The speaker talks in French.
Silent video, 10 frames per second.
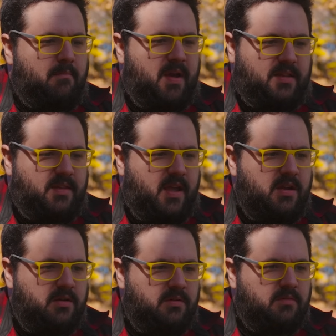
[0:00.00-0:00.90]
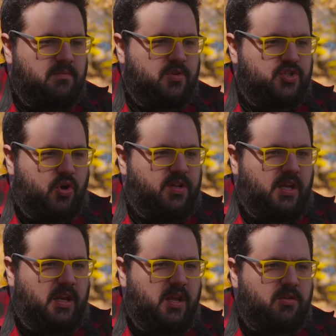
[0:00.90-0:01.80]
maintenant, j'ai un
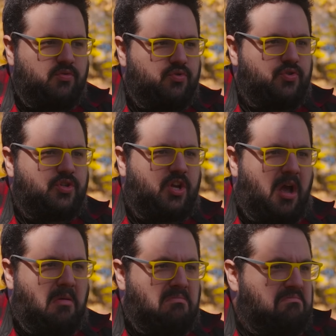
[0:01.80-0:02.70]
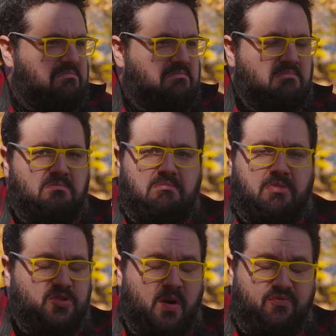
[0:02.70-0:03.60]
déclic. Je suis juste comme,
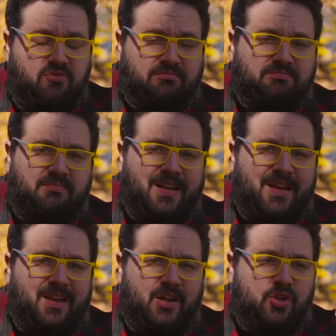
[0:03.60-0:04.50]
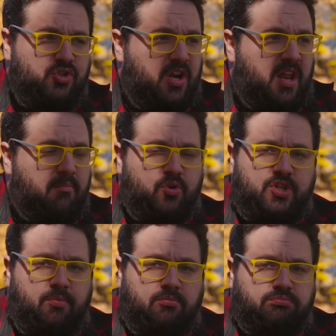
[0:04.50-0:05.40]
ben, je m'en fous. Je l'aime, mon
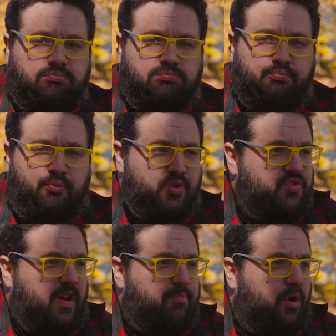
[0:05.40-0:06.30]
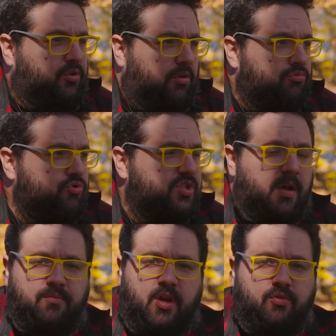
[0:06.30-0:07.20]
chapeau. Puis je vais le porter, si
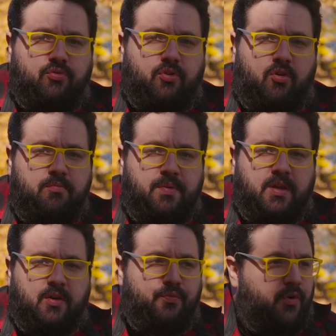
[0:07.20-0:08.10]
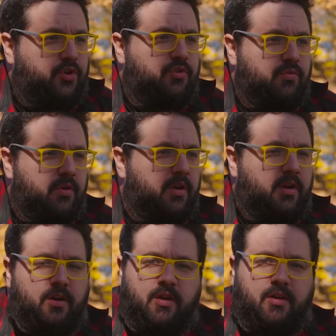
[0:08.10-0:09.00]
ça me tente ou non. Puis euh, fuck you,
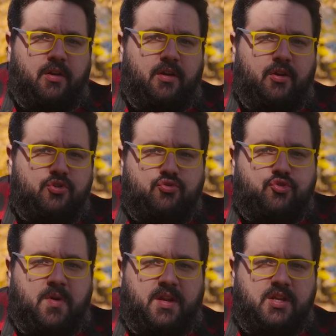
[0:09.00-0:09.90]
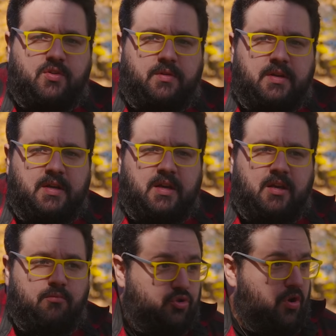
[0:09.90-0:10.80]
le jugement des autres.
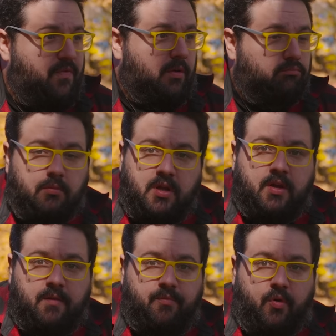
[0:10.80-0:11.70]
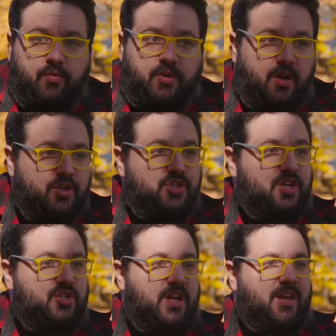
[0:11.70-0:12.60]
Puis je le fais. Donc, euh,
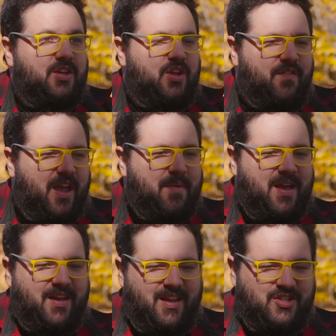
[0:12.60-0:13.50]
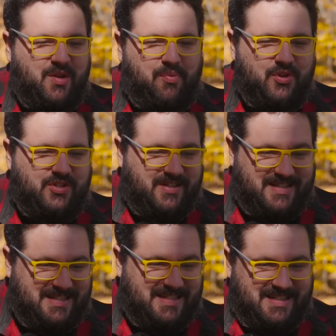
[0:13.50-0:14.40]
euh, il y a vraiment, euh, j'ai plus
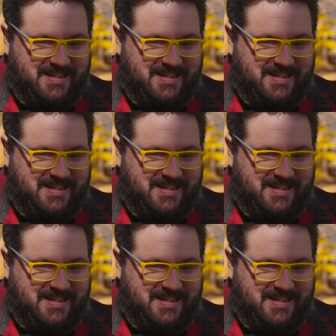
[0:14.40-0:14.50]
de,